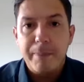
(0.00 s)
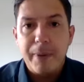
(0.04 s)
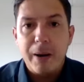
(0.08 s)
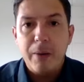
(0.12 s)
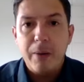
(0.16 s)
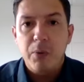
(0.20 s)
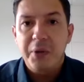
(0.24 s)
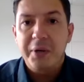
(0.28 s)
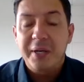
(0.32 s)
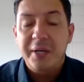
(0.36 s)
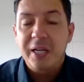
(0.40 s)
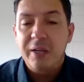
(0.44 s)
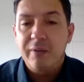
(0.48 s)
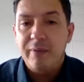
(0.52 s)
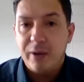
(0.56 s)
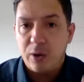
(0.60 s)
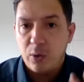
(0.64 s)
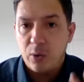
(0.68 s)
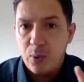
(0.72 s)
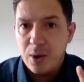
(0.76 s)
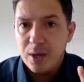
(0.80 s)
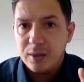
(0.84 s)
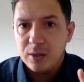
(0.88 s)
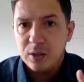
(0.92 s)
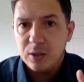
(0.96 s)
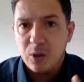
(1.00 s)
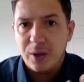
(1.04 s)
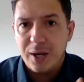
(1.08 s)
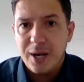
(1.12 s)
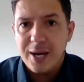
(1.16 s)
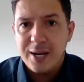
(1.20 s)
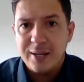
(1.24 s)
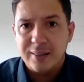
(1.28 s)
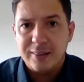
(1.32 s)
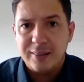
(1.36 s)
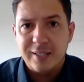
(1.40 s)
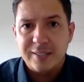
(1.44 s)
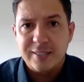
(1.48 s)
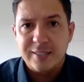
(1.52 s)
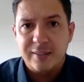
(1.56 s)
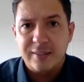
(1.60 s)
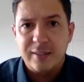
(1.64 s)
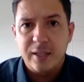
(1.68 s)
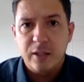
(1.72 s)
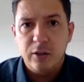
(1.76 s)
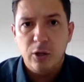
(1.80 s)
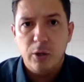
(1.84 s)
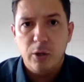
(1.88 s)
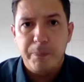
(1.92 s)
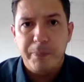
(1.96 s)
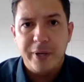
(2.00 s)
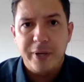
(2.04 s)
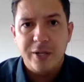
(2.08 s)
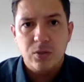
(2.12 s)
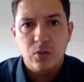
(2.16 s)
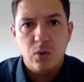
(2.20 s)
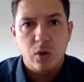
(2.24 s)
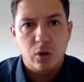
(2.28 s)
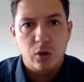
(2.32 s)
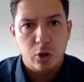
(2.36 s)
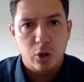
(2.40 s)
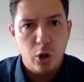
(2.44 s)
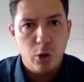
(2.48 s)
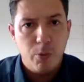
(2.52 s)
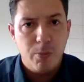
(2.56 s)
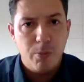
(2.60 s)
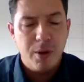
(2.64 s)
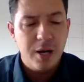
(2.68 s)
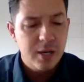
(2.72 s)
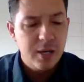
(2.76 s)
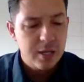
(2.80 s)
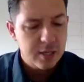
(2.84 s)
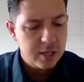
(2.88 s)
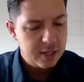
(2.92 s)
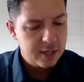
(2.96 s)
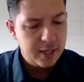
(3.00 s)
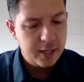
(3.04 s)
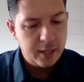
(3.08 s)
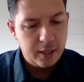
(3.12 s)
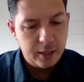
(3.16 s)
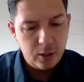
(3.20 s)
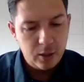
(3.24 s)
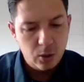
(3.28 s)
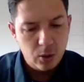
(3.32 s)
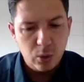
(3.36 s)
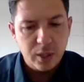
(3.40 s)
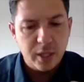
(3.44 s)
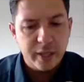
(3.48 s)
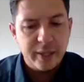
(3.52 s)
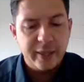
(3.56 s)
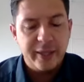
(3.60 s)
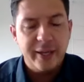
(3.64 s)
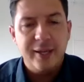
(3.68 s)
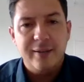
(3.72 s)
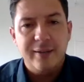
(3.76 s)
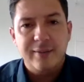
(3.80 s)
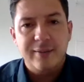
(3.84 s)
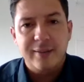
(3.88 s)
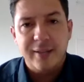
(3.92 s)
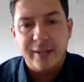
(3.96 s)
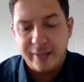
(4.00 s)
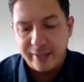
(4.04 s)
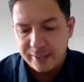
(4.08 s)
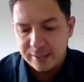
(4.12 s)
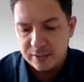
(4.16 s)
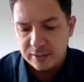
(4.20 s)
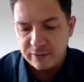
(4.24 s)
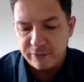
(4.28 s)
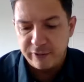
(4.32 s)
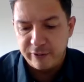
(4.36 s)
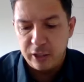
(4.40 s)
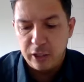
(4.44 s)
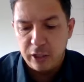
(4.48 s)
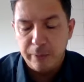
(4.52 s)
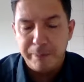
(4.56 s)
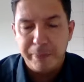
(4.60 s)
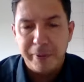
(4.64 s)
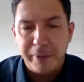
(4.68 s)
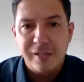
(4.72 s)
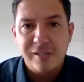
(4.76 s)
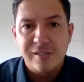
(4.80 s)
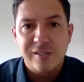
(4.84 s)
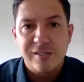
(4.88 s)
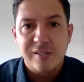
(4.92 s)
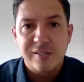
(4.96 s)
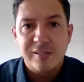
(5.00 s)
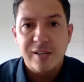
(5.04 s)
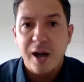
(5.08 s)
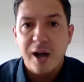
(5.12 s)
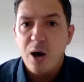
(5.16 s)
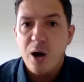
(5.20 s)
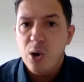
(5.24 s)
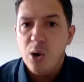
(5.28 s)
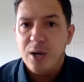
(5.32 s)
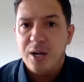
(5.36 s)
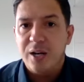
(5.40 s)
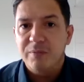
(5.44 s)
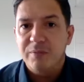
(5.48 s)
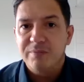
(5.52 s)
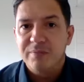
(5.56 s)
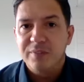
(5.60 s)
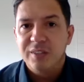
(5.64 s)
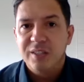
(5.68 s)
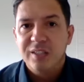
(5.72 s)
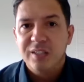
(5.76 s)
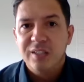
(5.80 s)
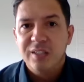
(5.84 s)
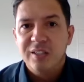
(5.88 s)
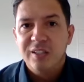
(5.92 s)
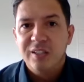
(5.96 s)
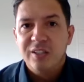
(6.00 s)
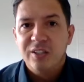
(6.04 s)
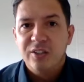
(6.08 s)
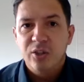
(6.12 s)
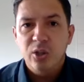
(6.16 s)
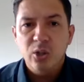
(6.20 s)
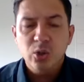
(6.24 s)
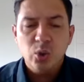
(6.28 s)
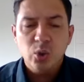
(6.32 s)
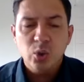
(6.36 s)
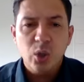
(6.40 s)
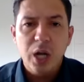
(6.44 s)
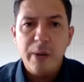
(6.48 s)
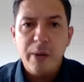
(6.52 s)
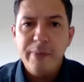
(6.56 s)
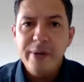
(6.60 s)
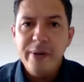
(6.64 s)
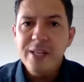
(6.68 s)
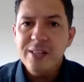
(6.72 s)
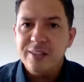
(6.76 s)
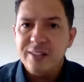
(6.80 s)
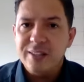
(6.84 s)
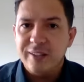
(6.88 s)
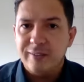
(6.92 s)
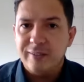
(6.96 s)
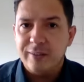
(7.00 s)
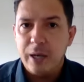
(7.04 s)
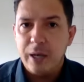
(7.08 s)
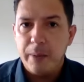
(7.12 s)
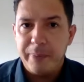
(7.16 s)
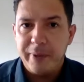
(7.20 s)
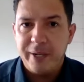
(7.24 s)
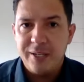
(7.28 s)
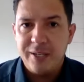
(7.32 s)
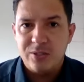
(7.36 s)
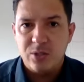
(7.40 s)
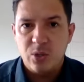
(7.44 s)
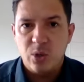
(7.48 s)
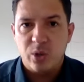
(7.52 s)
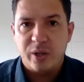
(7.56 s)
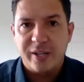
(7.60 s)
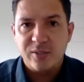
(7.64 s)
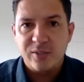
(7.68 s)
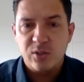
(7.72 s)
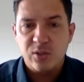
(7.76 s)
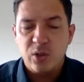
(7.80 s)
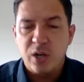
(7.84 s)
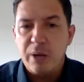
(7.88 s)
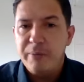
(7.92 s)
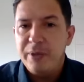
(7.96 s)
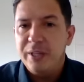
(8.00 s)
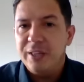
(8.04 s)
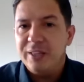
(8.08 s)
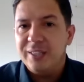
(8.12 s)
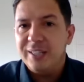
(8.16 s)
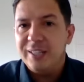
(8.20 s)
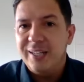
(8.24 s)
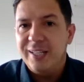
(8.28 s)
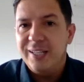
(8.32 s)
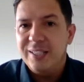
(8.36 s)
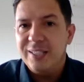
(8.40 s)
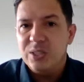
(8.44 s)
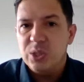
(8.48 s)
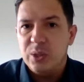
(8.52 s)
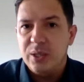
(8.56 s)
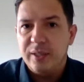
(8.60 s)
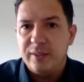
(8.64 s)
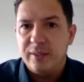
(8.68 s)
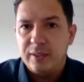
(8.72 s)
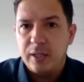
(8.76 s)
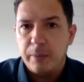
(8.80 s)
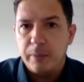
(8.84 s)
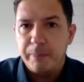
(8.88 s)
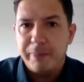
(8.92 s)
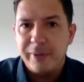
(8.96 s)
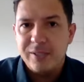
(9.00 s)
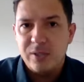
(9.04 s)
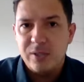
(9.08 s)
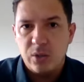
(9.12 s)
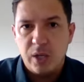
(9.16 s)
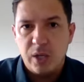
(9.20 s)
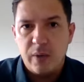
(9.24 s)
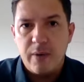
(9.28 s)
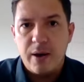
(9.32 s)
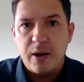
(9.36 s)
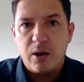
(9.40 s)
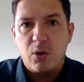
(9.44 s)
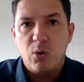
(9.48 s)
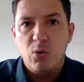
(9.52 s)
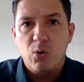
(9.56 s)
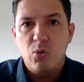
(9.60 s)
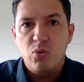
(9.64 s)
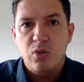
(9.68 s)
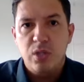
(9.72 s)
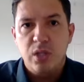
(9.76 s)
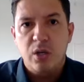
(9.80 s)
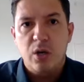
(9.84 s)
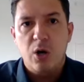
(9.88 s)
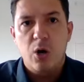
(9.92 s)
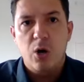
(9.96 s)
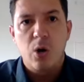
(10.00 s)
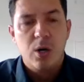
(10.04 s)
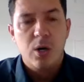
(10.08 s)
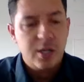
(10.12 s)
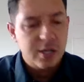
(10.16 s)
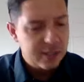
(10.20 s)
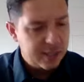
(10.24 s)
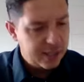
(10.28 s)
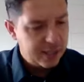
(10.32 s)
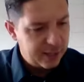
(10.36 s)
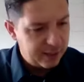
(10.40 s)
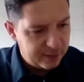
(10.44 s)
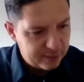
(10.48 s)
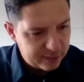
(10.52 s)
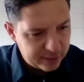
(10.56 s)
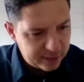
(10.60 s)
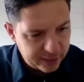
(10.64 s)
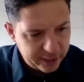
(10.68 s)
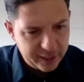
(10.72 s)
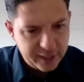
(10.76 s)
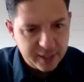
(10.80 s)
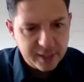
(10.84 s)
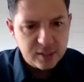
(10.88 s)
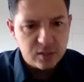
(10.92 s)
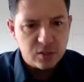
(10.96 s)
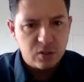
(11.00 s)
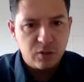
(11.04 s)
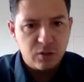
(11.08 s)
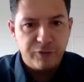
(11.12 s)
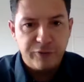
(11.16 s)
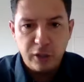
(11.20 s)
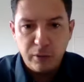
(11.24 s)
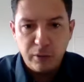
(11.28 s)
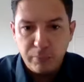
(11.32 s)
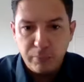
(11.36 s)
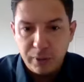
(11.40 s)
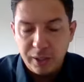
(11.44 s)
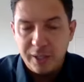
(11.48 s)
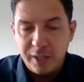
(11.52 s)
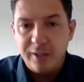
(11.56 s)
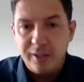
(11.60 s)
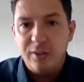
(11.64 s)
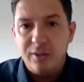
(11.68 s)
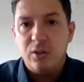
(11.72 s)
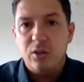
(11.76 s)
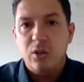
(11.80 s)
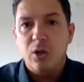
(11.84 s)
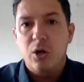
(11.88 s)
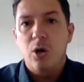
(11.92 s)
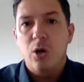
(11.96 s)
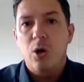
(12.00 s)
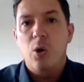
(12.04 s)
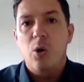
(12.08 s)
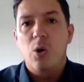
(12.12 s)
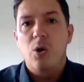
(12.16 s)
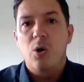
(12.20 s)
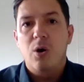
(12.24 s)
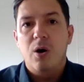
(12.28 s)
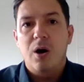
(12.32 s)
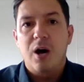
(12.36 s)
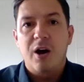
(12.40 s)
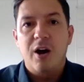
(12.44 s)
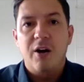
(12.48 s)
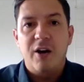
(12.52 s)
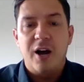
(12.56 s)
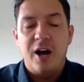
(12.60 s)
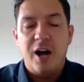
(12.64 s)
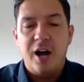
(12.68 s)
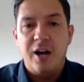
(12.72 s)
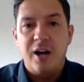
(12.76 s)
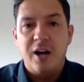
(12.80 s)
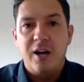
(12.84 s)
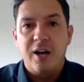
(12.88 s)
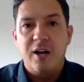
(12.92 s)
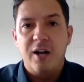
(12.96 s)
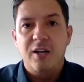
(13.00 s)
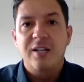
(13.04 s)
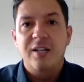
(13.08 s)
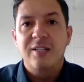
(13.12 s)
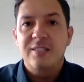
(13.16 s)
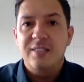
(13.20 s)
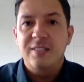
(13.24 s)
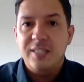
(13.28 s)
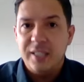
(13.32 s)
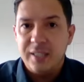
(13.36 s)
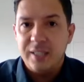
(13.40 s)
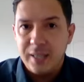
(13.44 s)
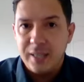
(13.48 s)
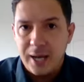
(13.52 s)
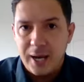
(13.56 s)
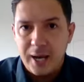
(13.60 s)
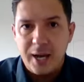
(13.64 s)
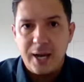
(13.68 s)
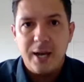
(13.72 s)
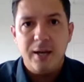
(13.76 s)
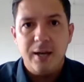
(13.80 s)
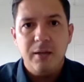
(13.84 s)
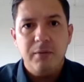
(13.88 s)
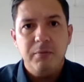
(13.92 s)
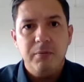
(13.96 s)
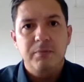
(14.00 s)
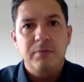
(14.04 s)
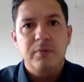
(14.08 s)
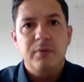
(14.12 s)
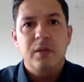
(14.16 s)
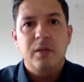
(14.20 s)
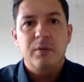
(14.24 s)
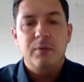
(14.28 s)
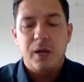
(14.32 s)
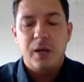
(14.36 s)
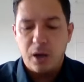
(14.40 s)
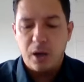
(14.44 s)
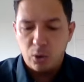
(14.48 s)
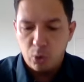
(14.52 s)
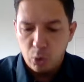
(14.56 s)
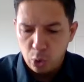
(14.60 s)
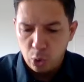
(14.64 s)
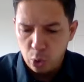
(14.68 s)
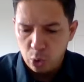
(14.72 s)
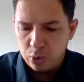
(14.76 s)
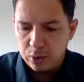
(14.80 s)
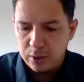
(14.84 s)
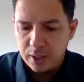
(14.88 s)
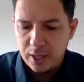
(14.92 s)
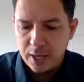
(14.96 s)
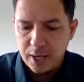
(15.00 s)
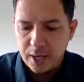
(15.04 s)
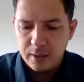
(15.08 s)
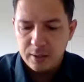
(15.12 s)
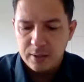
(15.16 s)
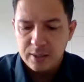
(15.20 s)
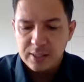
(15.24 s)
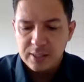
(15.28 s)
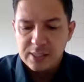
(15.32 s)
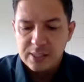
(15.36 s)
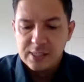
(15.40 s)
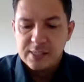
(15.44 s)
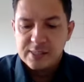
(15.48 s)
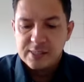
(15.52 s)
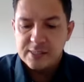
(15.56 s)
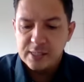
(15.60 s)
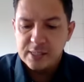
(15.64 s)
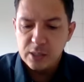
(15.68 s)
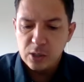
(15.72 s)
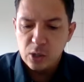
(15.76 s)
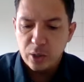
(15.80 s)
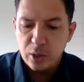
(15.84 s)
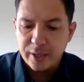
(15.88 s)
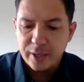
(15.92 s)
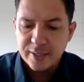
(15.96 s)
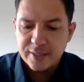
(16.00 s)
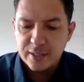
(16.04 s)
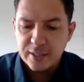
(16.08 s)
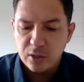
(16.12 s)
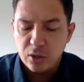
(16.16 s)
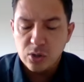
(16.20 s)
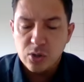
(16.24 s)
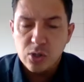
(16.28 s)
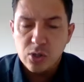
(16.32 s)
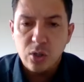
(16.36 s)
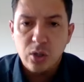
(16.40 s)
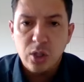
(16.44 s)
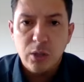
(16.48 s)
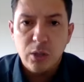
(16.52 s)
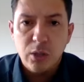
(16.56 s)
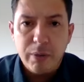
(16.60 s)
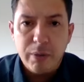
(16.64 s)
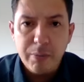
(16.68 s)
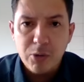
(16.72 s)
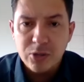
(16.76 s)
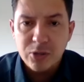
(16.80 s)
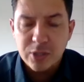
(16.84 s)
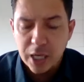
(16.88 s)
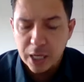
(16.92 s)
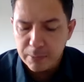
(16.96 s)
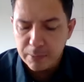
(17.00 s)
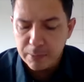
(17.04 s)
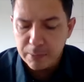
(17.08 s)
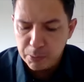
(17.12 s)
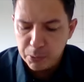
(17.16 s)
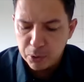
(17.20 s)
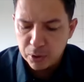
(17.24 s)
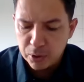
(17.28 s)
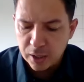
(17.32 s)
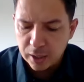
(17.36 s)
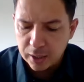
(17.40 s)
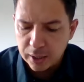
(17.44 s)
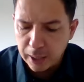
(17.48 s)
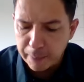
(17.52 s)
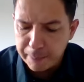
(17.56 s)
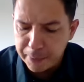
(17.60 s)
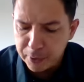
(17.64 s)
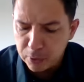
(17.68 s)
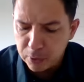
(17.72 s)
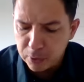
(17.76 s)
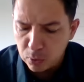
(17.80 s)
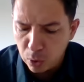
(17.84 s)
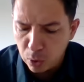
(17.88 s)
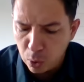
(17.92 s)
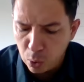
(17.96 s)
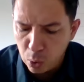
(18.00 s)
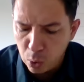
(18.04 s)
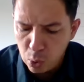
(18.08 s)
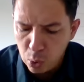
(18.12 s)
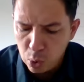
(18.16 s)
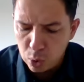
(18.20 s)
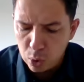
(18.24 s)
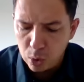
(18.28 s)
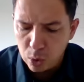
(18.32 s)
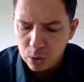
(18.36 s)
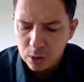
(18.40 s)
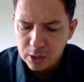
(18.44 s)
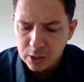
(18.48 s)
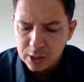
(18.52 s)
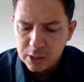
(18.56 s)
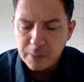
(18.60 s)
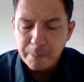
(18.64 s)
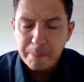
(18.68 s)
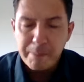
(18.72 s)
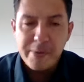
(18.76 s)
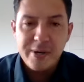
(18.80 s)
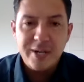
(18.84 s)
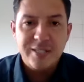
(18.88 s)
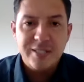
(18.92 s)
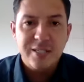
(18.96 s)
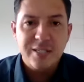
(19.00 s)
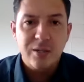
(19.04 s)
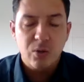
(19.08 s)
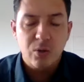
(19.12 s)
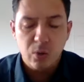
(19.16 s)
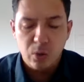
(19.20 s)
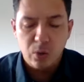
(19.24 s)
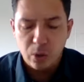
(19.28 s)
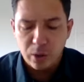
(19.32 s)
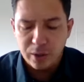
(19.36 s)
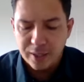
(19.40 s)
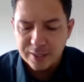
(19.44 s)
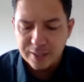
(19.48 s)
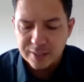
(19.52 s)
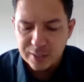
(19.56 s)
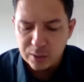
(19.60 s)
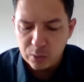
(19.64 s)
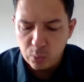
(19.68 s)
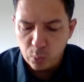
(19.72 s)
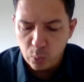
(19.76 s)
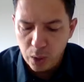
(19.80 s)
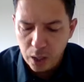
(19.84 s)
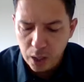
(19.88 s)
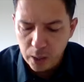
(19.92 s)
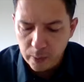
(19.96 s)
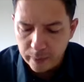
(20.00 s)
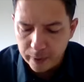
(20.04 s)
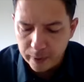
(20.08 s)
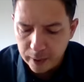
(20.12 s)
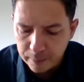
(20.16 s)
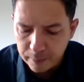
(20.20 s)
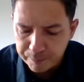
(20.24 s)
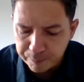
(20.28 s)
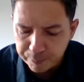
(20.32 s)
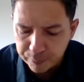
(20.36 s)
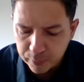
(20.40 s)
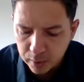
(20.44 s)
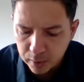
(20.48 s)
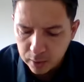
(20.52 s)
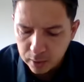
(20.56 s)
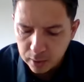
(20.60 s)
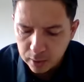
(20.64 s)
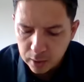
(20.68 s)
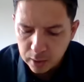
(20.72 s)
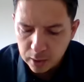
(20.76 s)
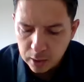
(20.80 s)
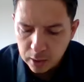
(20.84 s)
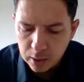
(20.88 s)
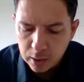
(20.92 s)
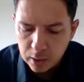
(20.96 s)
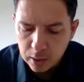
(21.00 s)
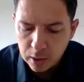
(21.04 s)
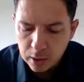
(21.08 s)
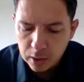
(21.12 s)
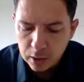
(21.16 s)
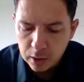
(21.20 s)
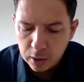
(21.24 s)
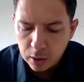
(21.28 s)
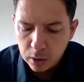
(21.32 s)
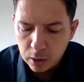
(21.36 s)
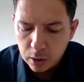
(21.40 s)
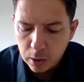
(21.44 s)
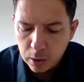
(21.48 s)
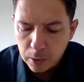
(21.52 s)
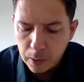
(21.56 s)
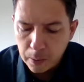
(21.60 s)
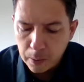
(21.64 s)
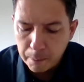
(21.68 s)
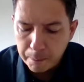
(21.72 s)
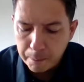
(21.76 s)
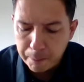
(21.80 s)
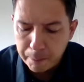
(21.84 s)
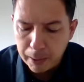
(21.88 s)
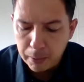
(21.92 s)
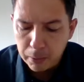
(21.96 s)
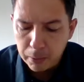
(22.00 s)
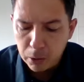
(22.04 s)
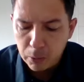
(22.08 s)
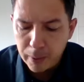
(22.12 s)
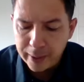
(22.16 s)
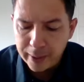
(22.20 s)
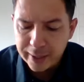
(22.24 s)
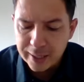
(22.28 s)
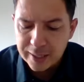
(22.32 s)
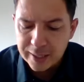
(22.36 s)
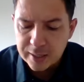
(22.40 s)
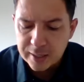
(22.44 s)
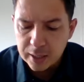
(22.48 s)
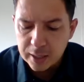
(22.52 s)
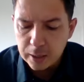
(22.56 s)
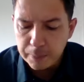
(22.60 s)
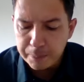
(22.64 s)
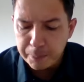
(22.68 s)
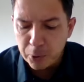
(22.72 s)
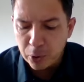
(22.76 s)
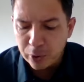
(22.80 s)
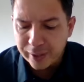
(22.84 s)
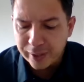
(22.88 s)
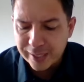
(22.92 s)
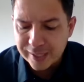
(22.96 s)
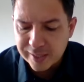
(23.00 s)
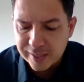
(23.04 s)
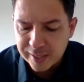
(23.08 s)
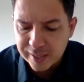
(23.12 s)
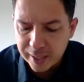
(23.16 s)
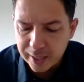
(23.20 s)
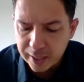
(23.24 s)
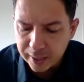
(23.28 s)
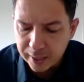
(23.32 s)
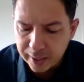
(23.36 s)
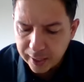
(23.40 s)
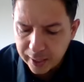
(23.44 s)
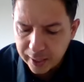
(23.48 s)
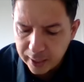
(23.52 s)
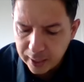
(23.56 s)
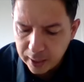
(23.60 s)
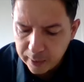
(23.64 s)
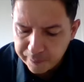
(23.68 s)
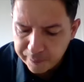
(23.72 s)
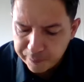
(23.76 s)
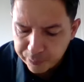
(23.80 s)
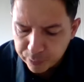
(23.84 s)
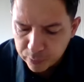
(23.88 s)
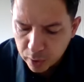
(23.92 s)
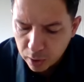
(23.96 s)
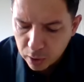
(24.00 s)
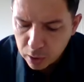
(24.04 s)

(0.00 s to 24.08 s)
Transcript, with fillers: que Pablo escribe cuatro cartas estando preso en Roma eh, y una de estas es Filipenses. Ahora, no solamente está preso, que solamente el hecho de estar preso lleva consigo estrés, sufrimiento, ansiedad, angustia, sino que si nosotros vemos ahí mismo en el capítulo 1, versículo 19, Pablo va a decir, porque sé que